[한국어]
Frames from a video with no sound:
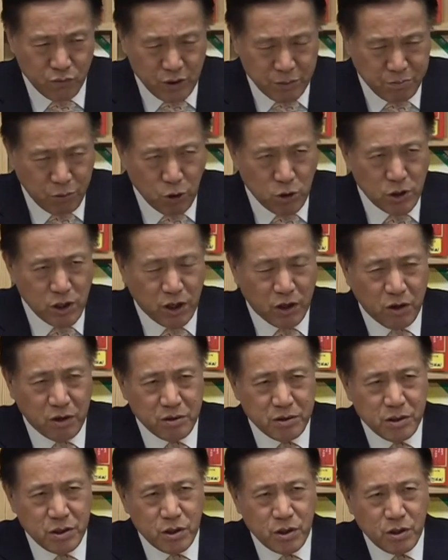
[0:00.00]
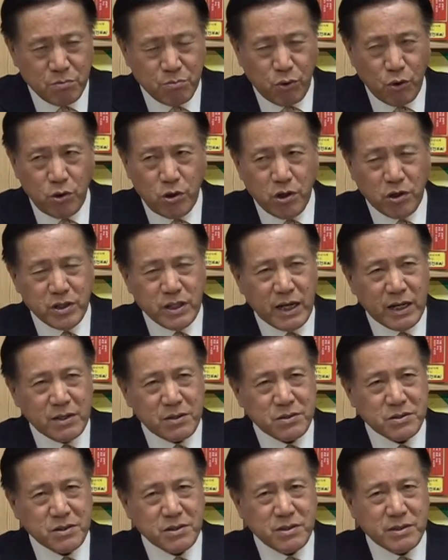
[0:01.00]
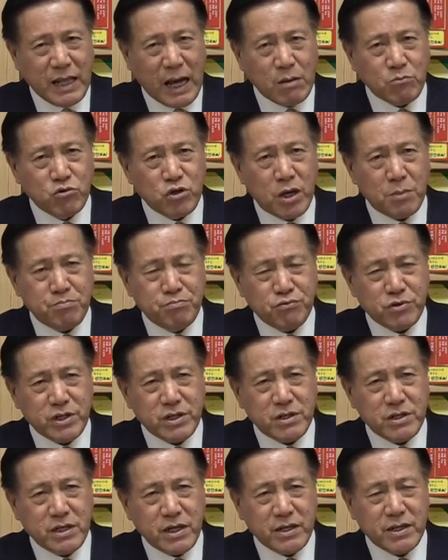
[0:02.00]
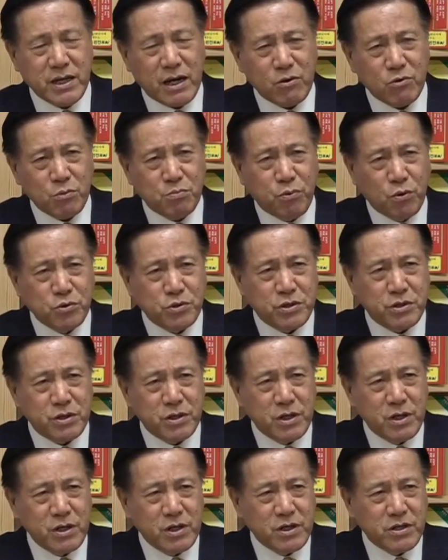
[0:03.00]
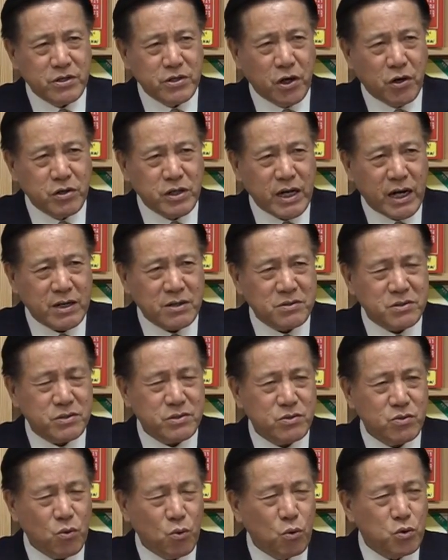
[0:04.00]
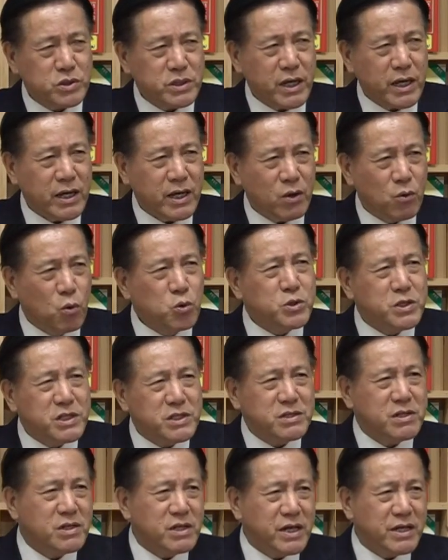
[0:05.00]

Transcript: 위본령 본령이라는 것은 나무의 뿌리를 얘기하고 보는 영이라는 것은 옷의 옷깃을